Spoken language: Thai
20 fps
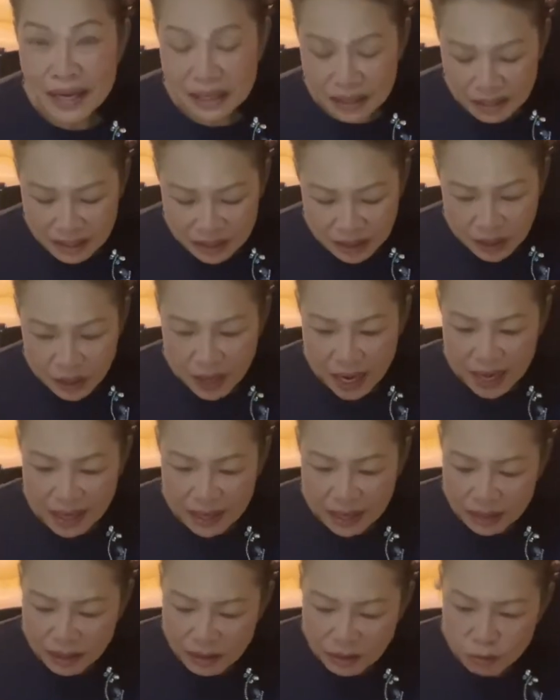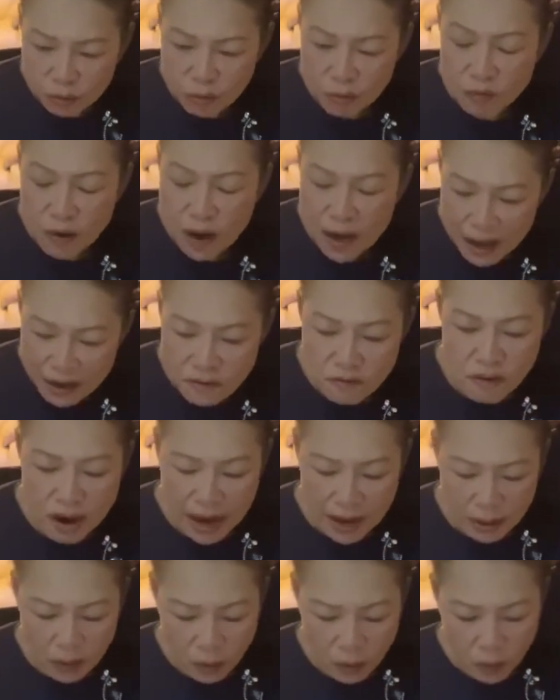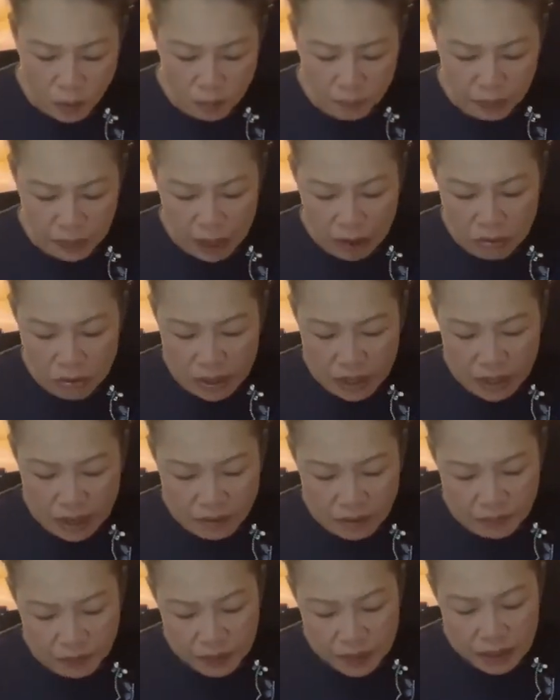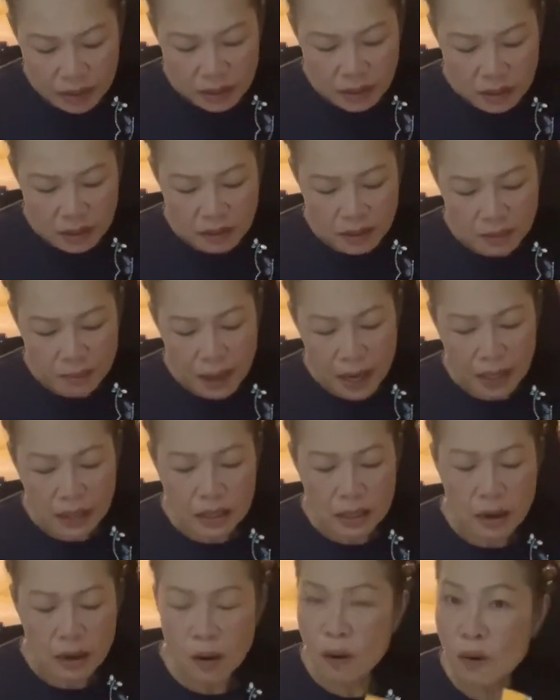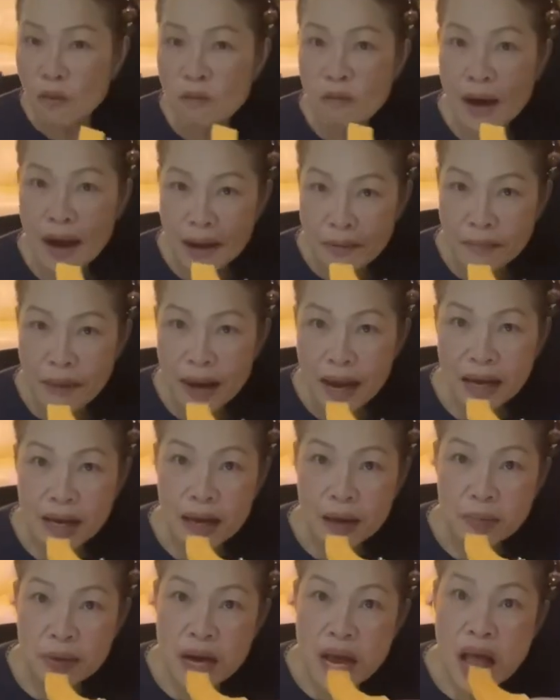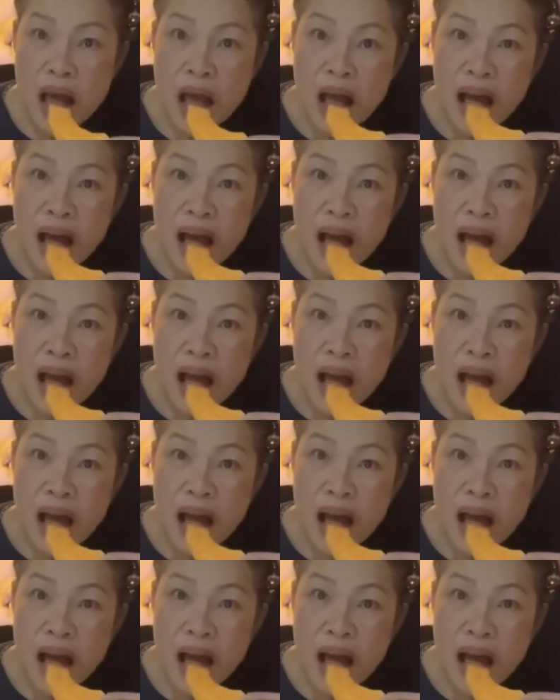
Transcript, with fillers: นิดนึงนะคะ แคนตาลูปหวานหวานหอมเจ้านี้่กพักนี้หอมหวานมากเลยค่ะเพื่อน